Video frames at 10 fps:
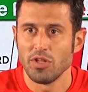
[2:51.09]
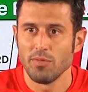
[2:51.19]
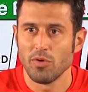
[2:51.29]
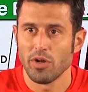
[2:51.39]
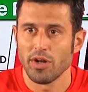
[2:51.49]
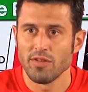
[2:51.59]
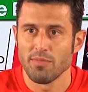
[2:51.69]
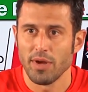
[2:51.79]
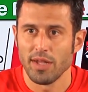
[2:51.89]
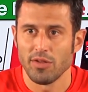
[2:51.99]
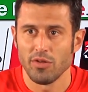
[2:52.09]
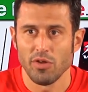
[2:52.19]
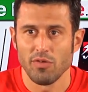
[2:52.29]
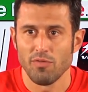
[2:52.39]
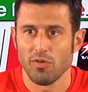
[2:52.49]
timore e rispetto nei
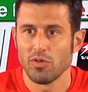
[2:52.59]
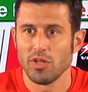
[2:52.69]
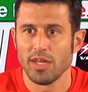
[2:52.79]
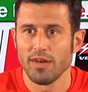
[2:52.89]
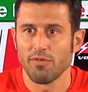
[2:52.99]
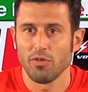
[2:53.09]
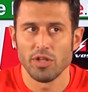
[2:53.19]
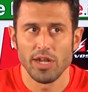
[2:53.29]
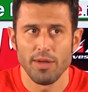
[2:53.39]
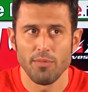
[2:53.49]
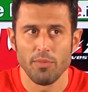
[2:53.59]
confronti di chi affronteremo